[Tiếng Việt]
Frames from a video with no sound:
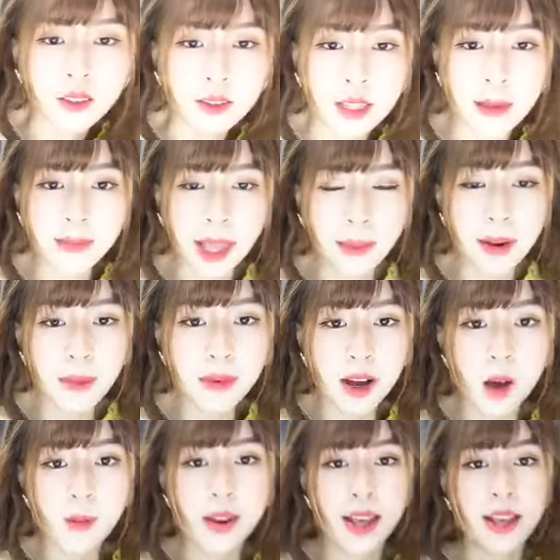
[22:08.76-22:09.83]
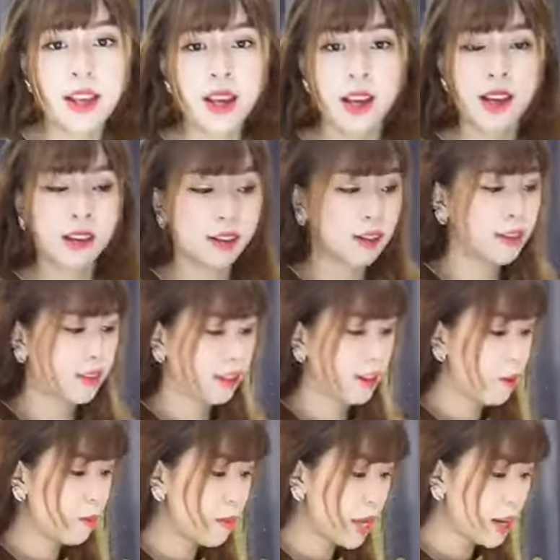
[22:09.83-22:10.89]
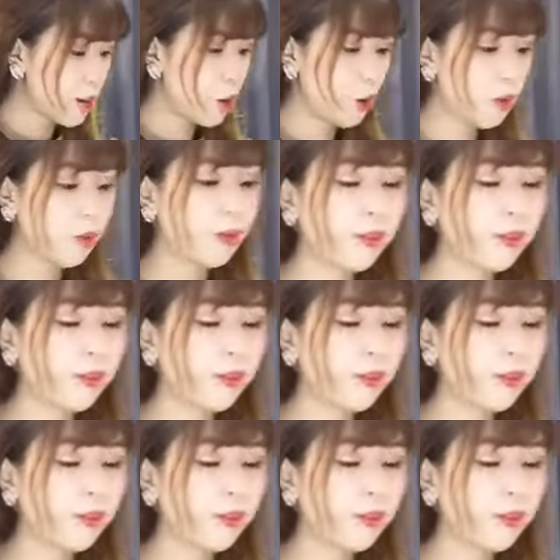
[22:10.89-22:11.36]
tám tám năm không là cái gì không biết luôn